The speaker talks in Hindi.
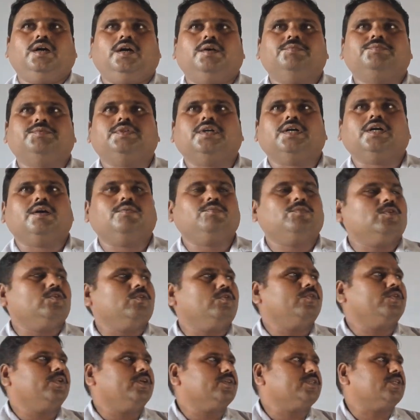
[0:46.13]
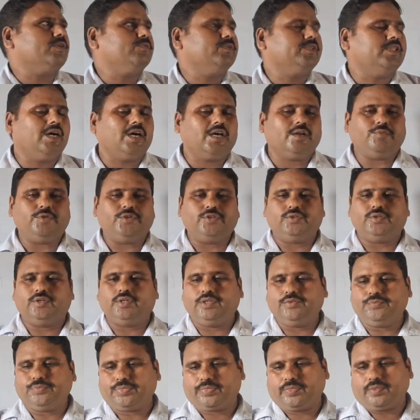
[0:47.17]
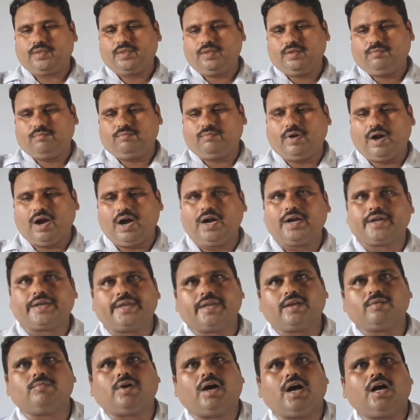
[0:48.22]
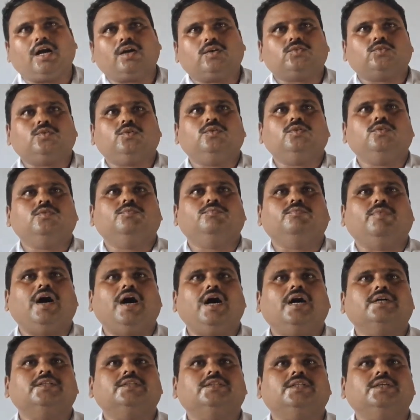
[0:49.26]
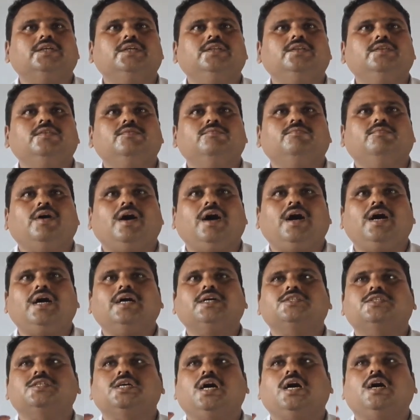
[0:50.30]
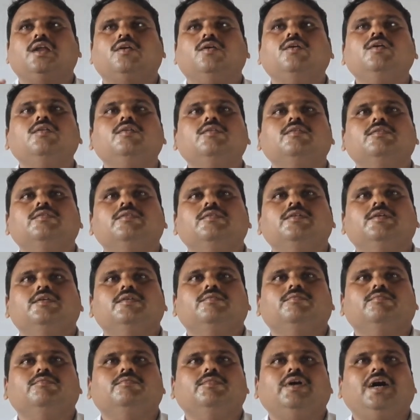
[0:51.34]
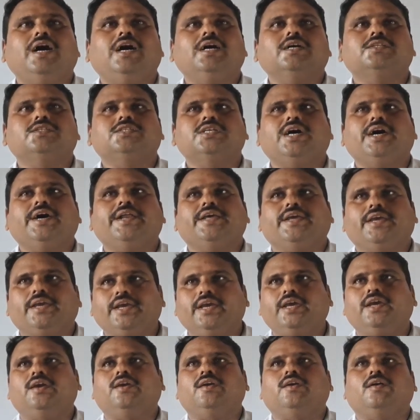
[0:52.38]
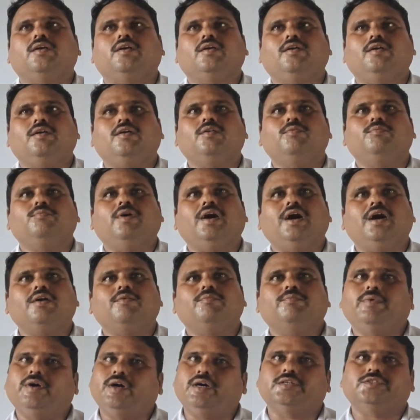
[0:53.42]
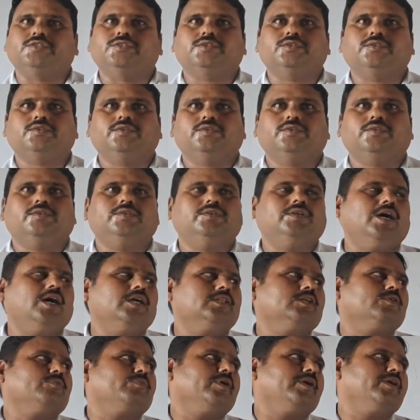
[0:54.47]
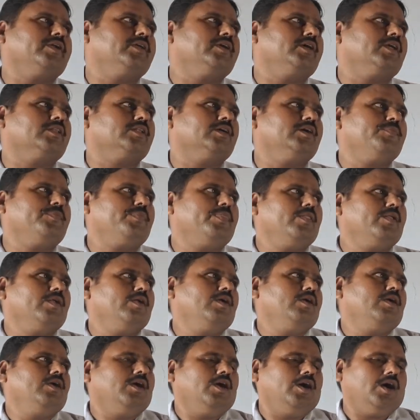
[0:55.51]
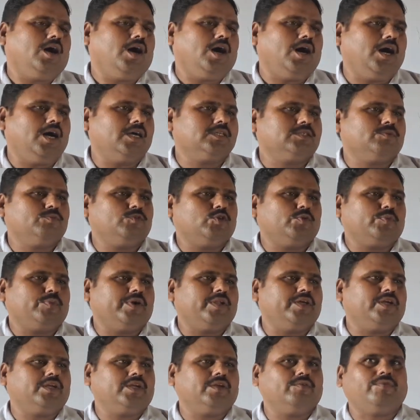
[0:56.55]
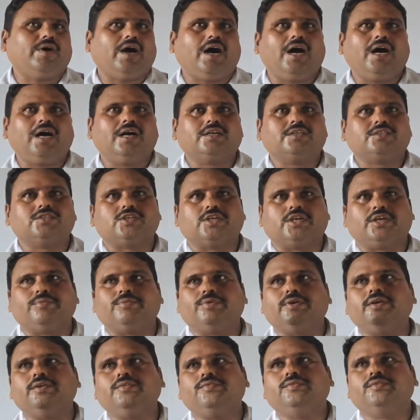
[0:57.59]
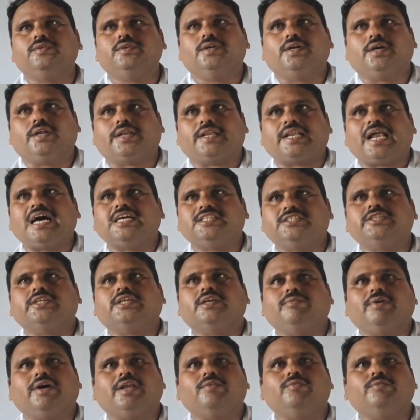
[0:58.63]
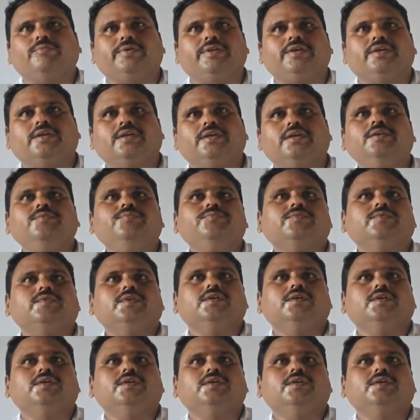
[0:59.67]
अब तक हम लोगों ने संविधान में जो है भाग एक भाग दो भाग तीन भाग चार और भाग चार ए और भाग पाँच यहाँ तक पढ़ लिया था आज हम लोग पढ़ेंगे भाग छः में राज्य के बारे में पढ़ेंगे